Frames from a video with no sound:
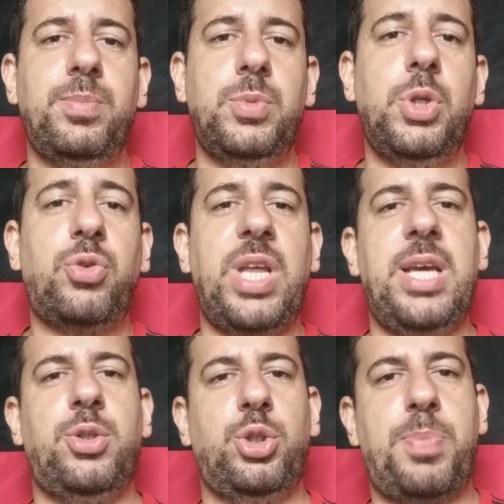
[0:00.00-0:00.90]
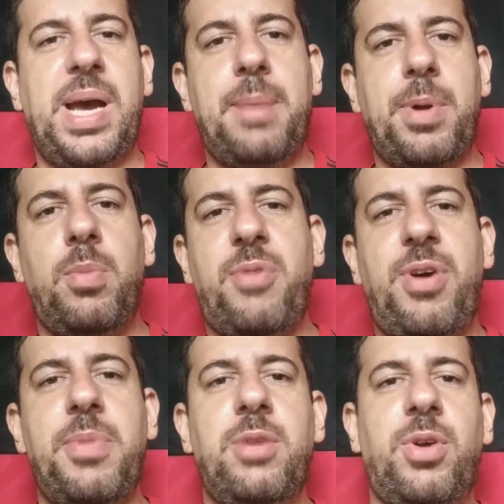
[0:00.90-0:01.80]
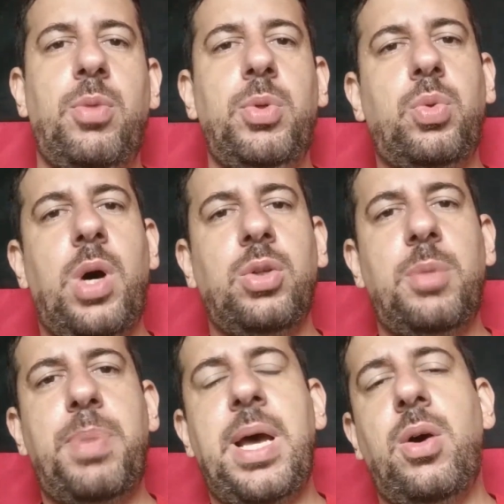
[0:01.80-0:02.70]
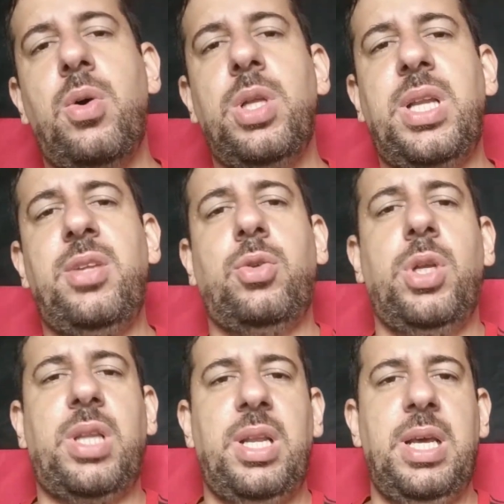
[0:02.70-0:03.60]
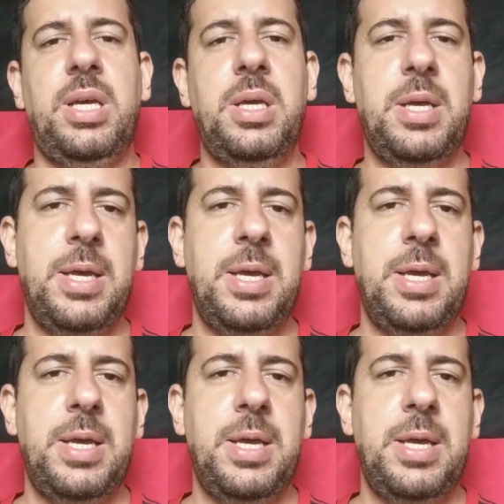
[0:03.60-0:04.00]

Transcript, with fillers: não seria justo pagar para uma família um valor muito alto e para outras outra, né?